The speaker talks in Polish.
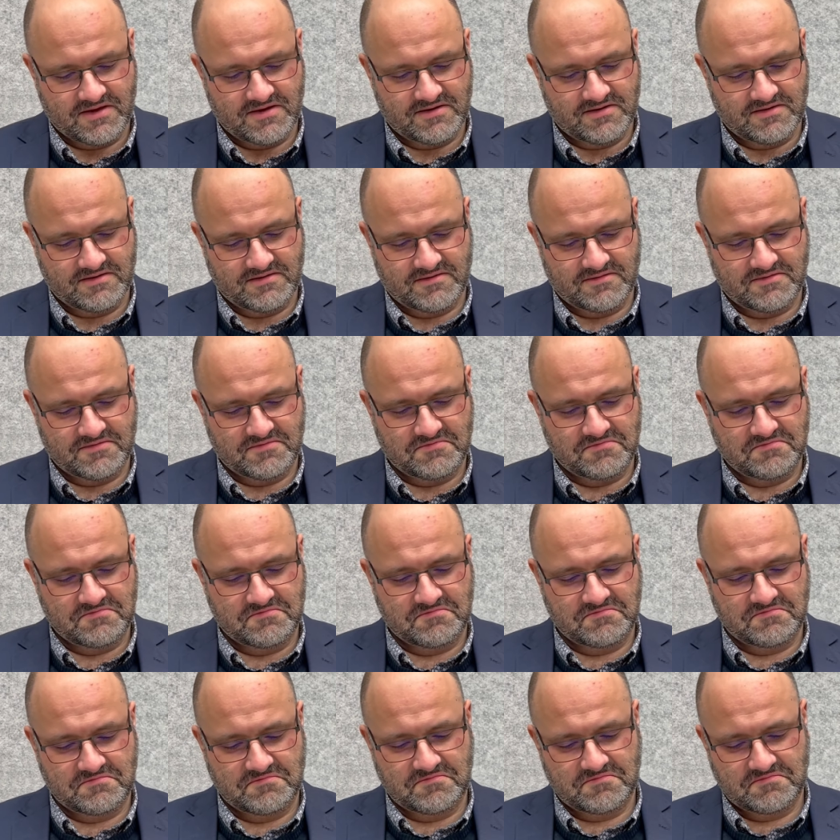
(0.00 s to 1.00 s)
Y,
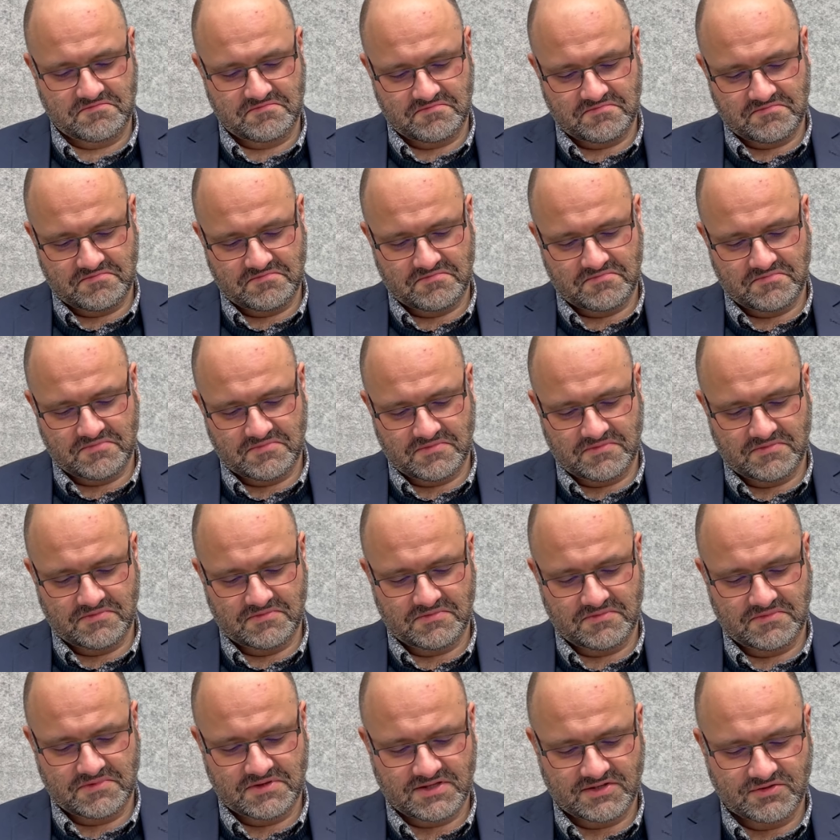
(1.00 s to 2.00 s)

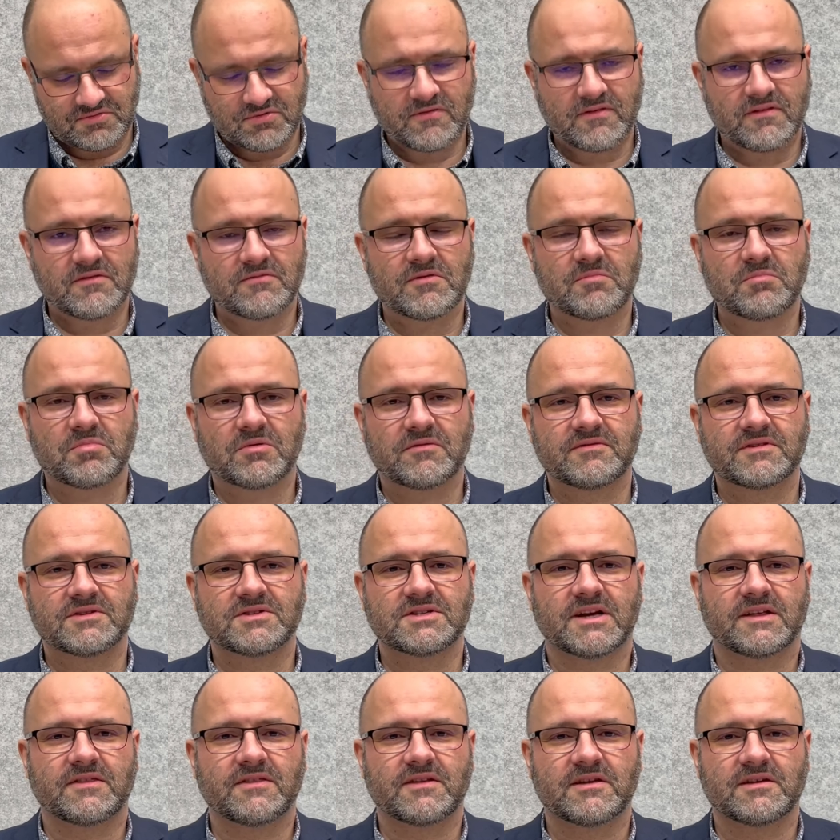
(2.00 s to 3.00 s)
te słowa
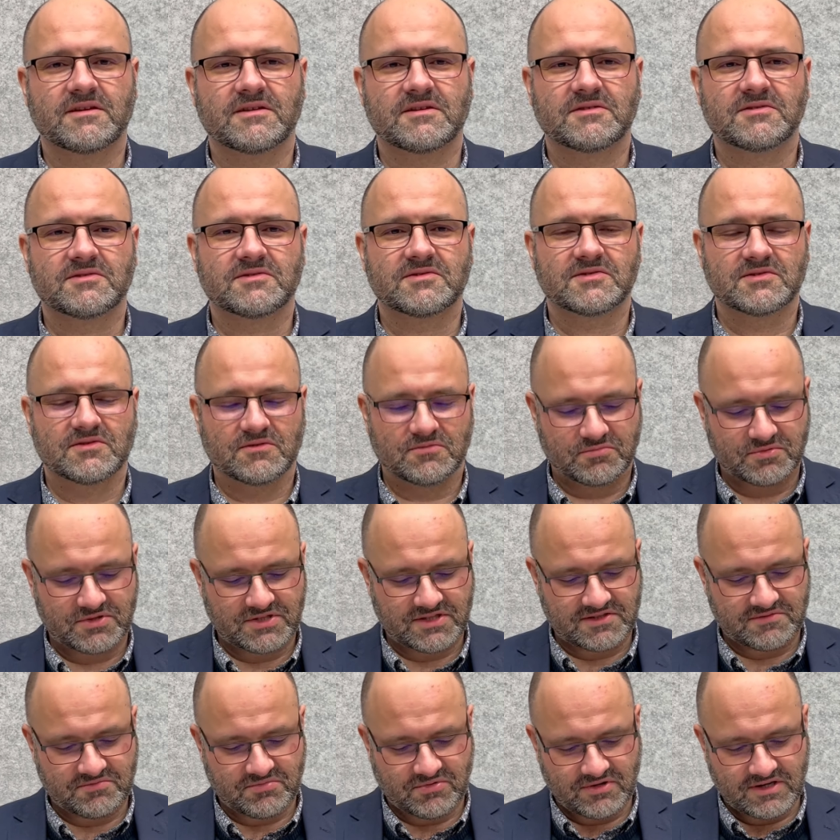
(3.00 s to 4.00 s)
wypowiedziane są
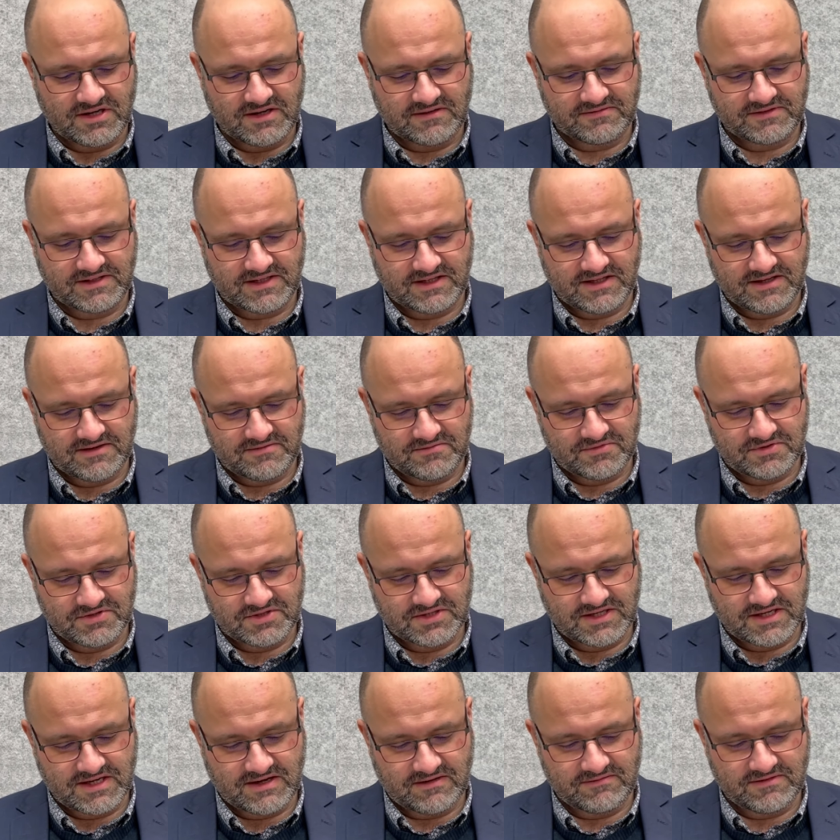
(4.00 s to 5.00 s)
przez Boga w takim
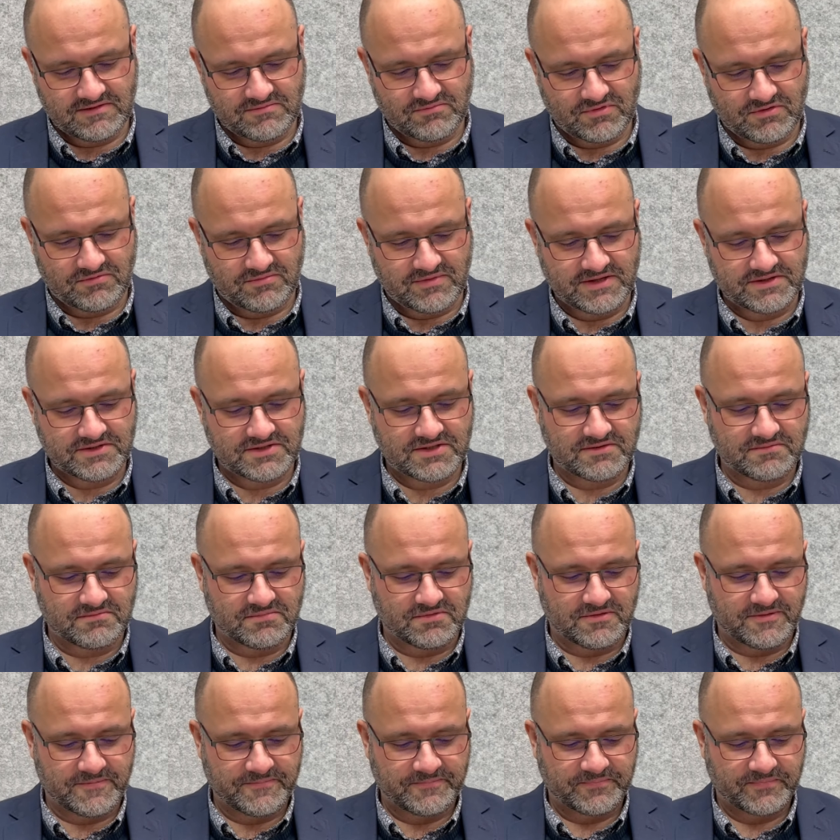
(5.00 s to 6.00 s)
ciekawym momencie,
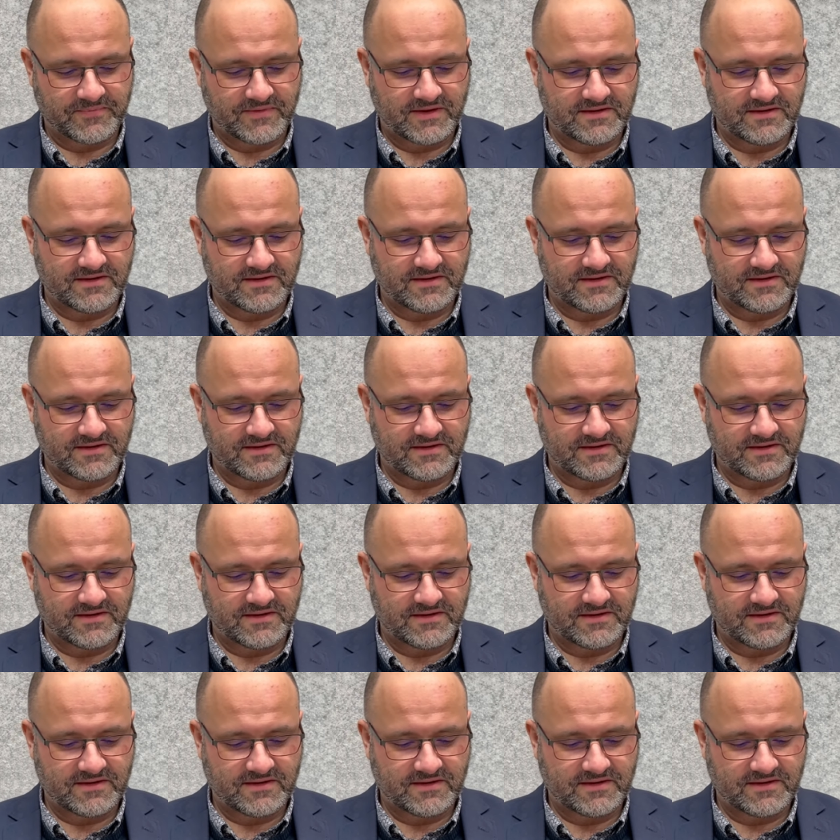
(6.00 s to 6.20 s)
bo